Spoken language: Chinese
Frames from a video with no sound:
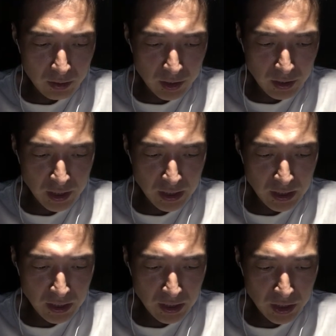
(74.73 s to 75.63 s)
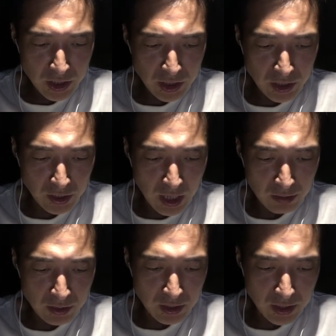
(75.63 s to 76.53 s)
时薪几十刀
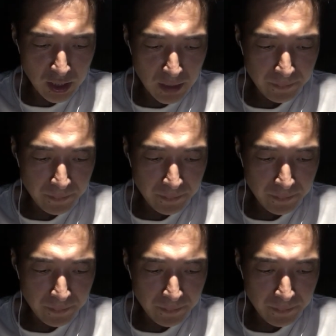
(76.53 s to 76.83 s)
这些。